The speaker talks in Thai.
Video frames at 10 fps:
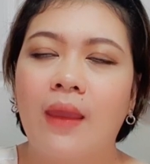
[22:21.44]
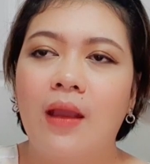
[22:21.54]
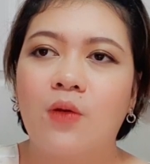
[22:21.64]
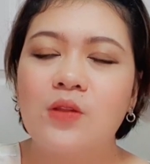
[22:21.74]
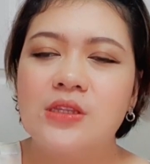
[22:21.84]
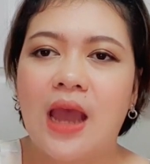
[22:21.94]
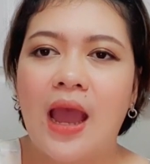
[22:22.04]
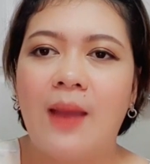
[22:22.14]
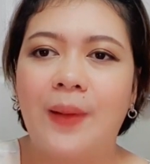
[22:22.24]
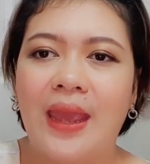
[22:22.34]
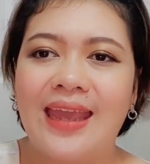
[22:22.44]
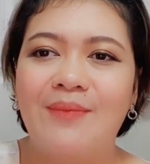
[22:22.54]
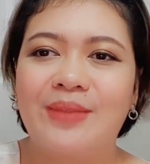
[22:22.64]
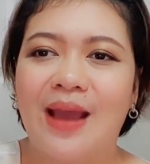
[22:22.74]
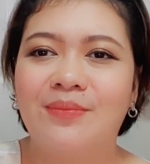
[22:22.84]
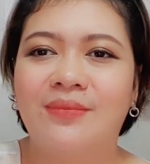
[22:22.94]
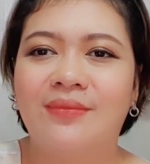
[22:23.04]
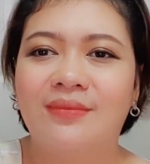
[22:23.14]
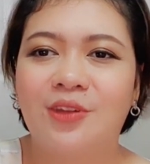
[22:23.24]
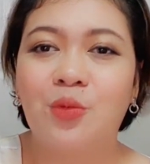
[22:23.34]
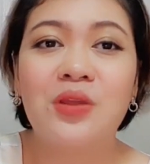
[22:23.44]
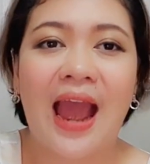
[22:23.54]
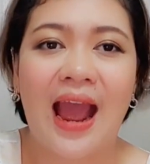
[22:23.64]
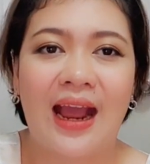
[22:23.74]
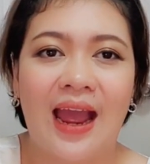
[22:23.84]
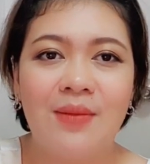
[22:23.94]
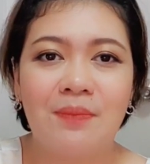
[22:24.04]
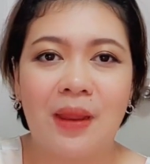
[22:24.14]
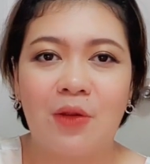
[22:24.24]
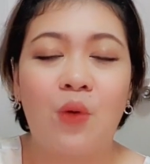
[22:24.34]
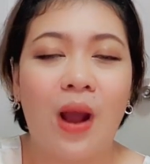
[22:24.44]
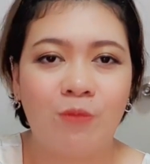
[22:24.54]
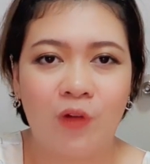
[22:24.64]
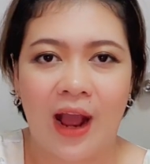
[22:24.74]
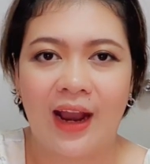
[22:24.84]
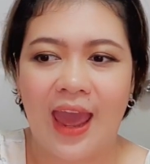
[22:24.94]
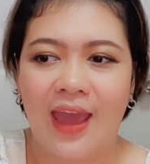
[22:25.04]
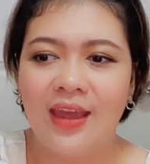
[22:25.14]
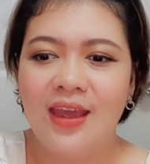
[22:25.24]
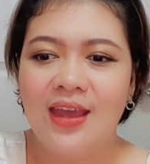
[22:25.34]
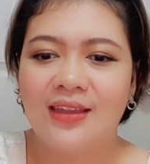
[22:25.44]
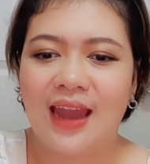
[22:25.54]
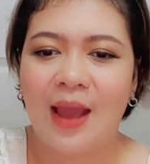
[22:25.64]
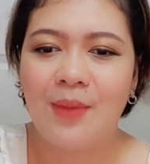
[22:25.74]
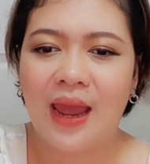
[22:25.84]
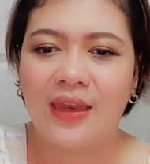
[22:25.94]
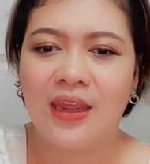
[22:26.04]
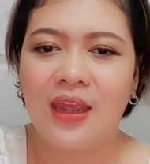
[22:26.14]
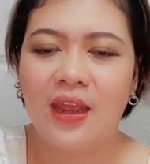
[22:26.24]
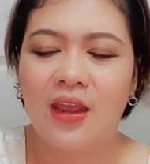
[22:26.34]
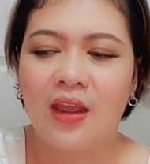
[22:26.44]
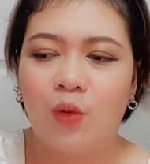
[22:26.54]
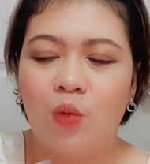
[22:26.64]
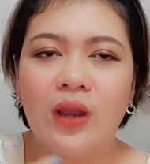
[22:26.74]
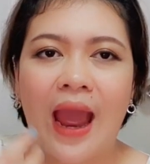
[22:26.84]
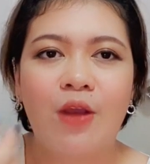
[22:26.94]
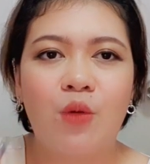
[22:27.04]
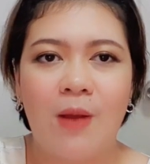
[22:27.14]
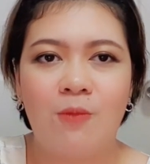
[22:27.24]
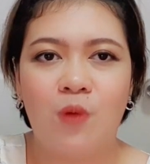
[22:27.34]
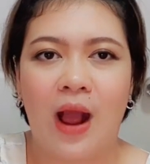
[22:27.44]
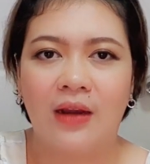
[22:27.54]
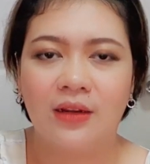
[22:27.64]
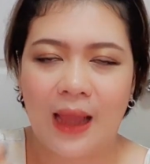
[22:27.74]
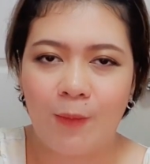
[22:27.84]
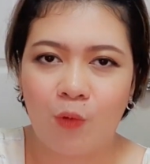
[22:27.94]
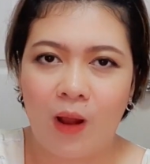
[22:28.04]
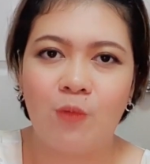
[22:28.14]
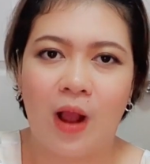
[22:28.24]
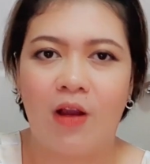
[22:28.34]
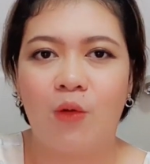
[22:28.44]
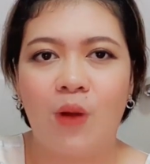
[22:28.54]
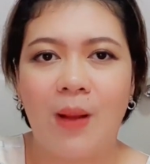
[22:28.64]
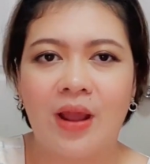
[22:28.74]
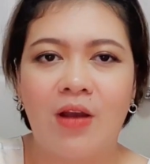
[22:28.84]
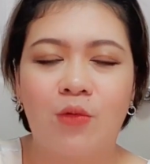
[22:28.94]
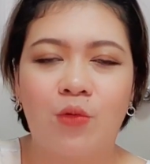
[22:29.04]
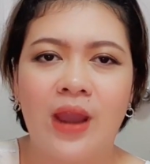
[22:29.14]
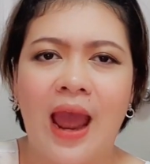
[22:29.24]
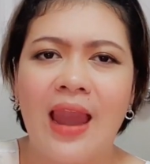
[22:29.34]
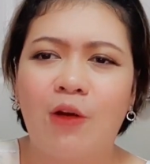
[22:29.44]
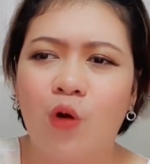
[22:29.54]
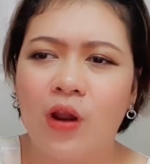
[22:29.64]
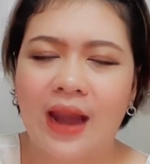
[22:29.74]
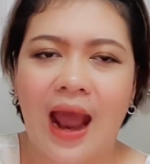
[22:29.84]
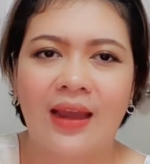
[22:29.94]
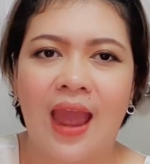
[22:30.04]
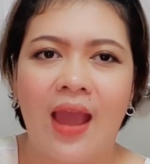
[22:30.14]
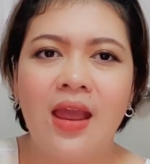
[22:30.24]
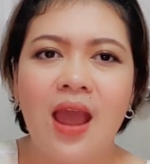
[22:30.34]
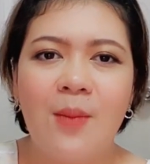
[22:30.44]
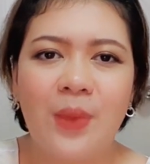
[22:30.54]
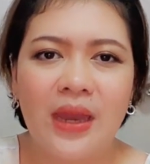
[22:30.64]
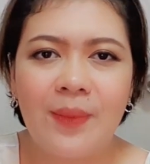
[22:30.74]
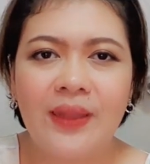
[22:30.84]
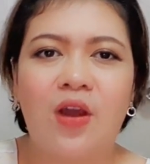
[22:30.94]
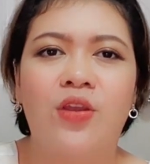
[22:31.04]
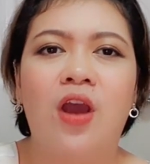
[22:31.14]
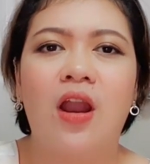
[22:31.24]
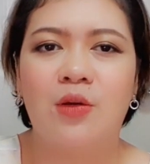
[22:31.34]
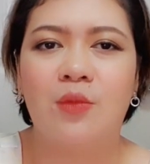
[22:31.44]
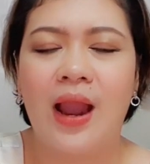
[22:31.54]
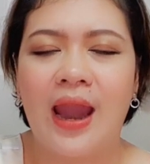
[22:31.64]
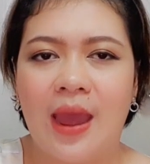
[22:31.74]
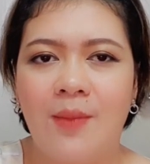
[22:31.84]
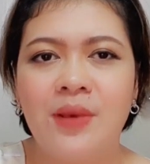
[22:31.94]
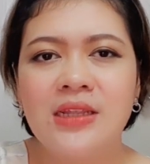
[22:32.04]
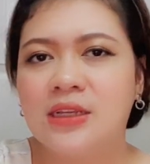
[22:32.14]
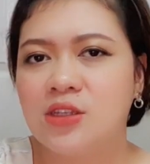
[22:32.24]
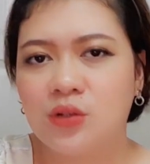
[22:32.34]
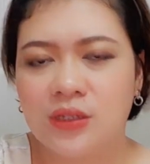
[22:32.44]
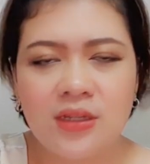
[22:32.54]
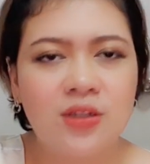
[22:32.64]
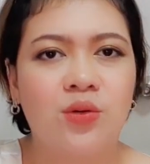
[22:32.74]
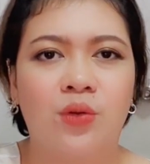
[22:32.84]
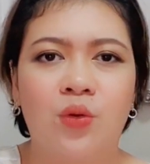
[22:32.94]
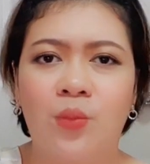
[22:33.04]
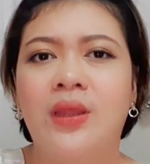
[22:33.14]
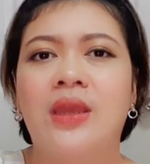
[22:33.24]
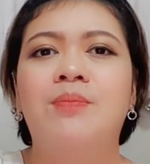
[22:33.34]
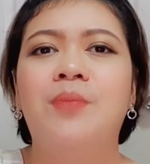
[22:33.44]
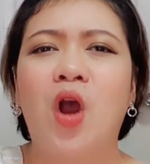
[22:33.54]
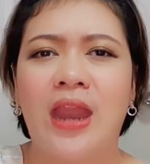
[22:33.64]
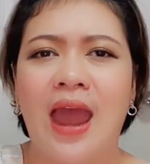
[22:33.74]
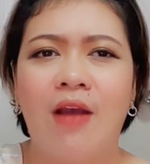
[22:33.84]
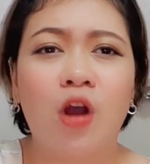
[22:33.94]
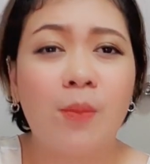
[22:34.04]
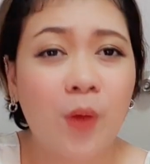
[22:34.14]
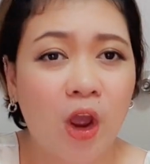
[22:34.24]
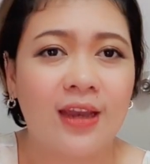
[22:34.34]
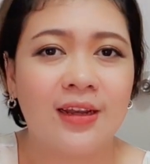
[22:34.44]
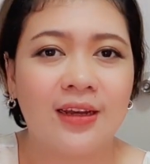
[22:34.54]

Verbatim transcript: คุณจะพยายามทำทุกอย่างให้มันเป็นความหวังแหละแต่ถ้าเมื่อไหร่ที่คุณให้ความหวังหรือทำความหวังของความรักของคุณได้แล้วคนรักเนี่ยไม่ได้ไปต่อยอดหรือว่าอะไรอะเมื่อถึงจุดสิ้นสุดกลุ่มนี้ปล่อยแล้วก็ปล่อยเลย